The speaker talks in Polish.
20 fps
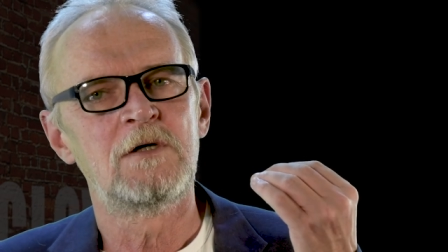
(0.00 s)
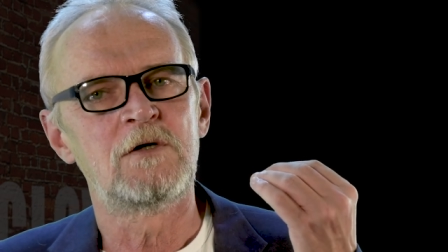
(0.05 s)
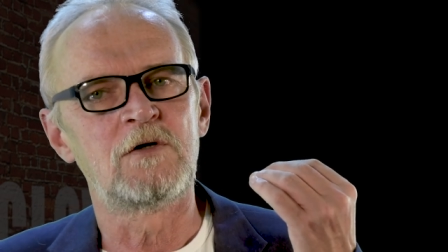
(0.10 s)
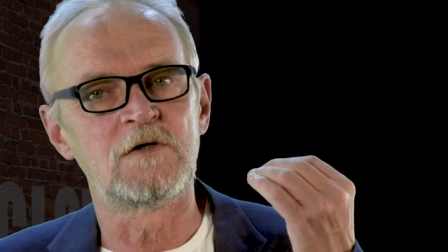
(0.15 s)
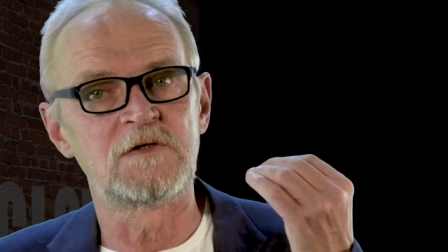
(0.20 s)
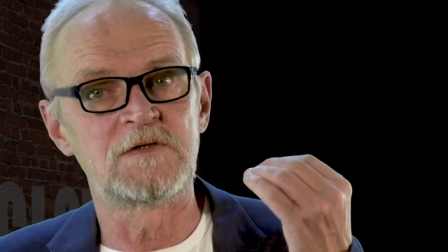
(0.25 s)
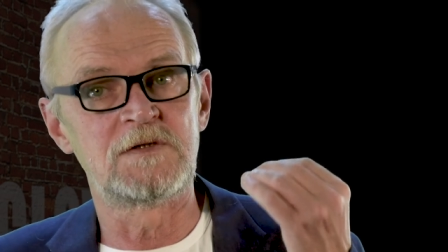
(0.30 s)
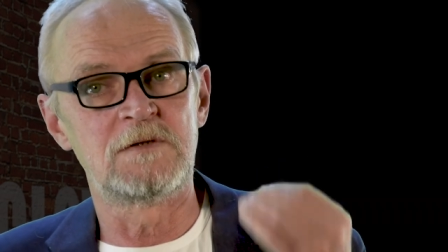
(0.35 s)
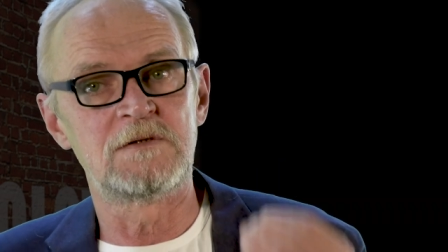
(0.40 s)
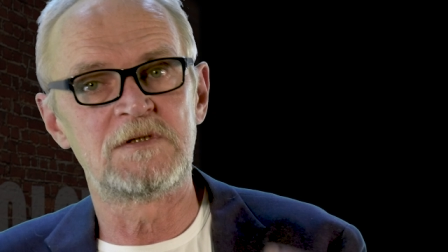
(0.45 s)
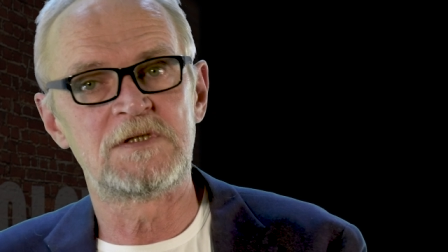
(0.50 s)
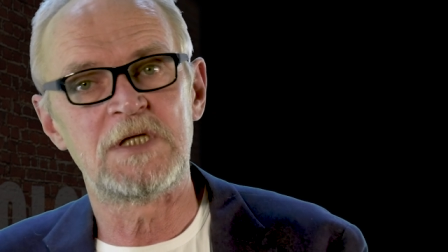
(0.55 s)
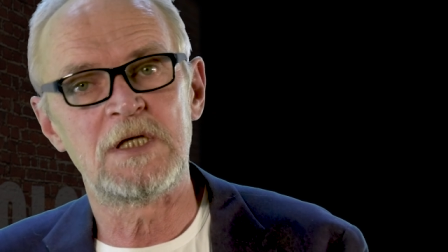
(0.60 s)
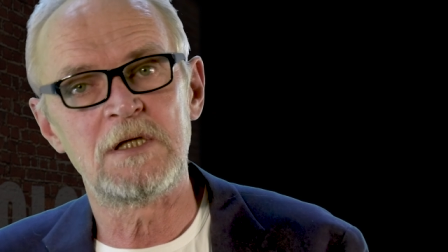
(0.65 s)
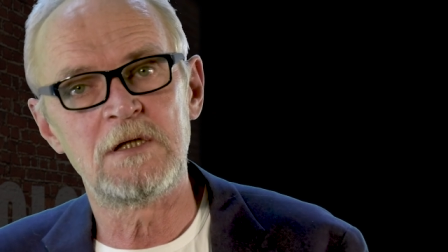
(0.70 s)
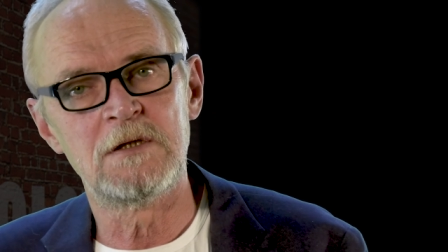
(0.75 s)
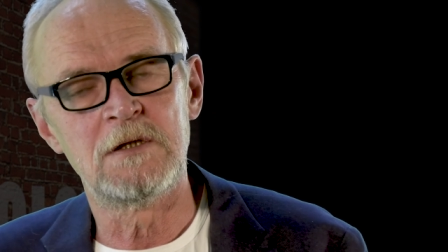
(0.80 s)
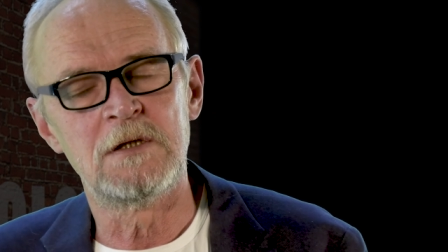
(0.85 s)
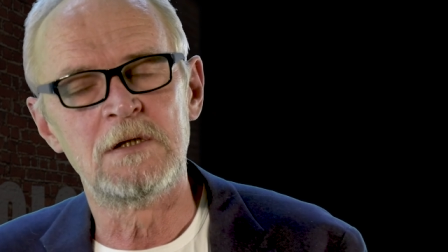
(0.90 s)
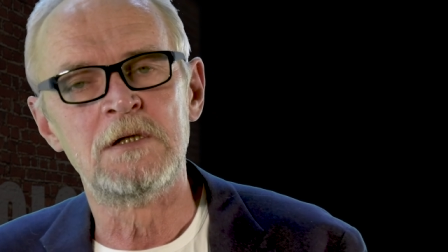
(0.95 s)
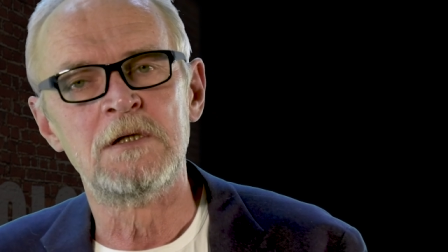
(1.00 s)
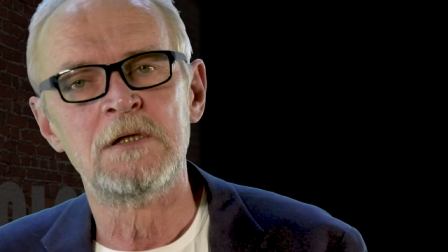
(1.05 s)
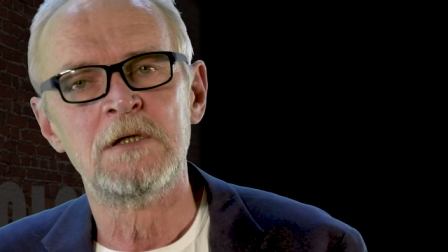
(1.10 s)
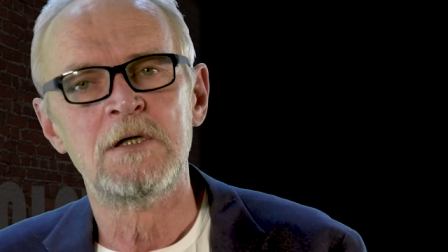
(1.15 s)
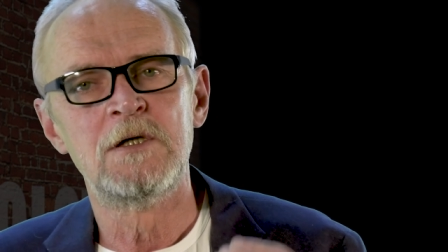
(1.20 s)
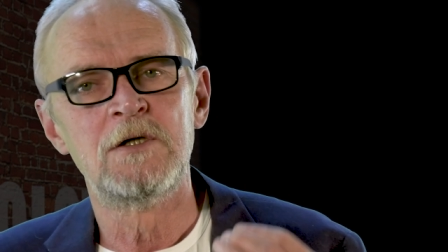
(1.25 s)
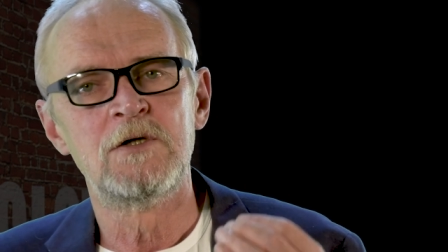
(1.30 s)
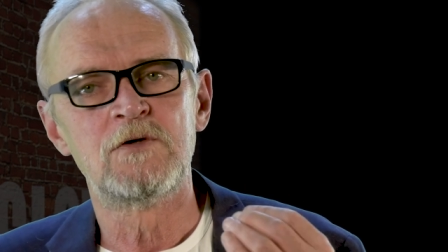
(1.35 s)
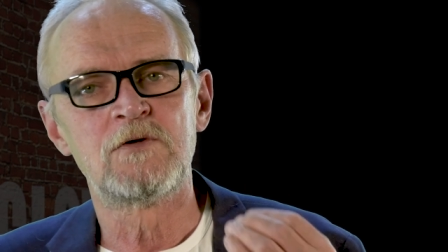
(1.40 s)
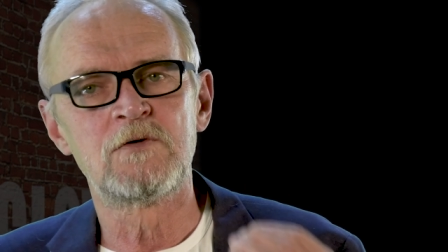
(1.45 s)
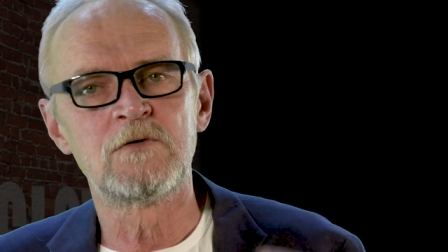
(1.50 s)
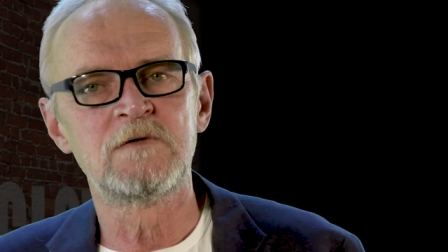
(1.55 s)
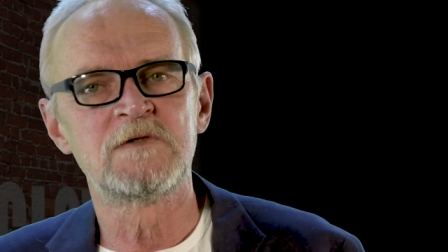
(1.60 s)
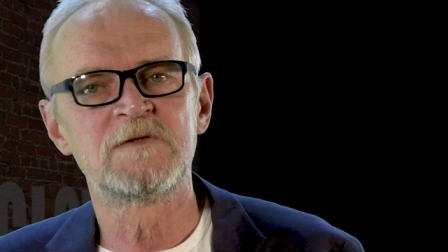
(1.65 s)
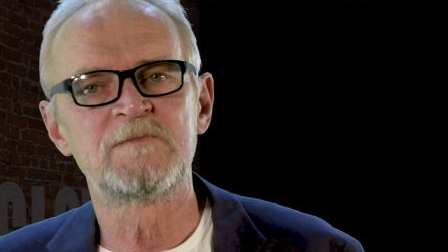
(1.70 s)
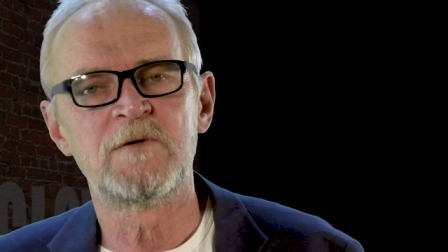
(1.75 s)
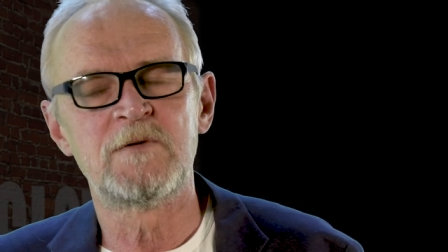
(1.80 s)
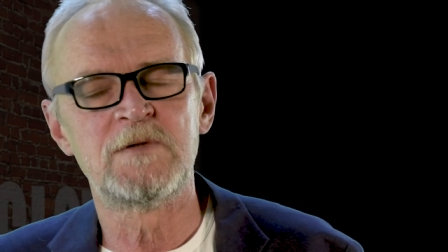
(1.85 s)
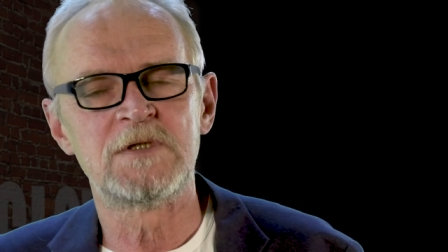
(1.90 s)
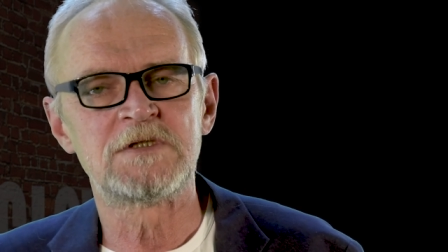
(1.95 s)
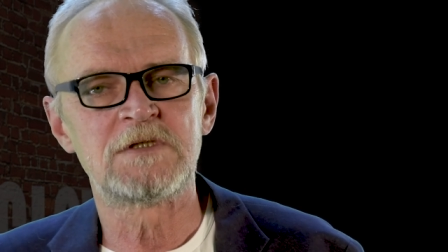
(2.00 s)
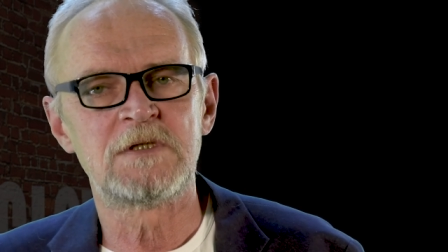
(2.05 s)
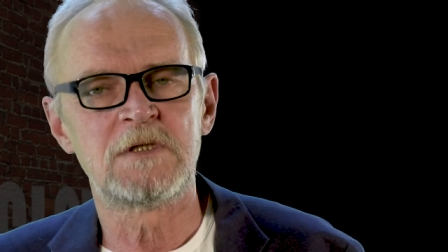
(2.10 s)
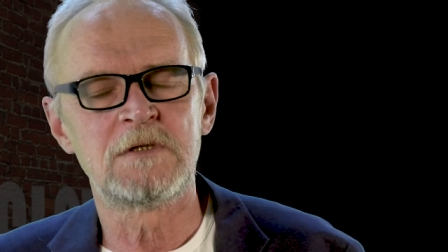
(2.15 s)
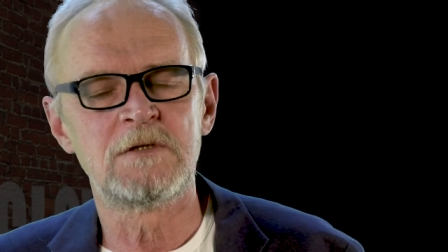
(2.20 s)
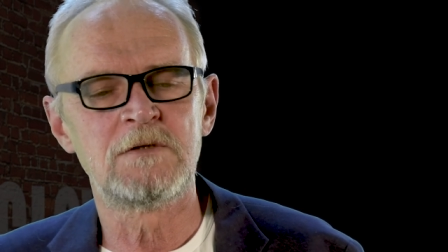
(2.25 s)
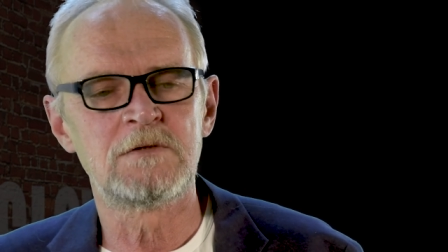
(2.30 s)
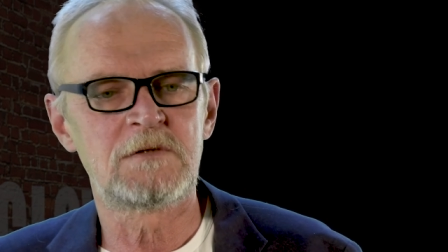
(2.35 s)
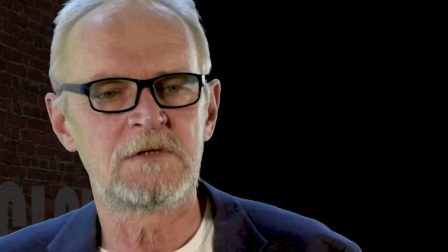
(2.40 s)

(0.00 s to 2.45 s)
rosnącego ruchu społecznego,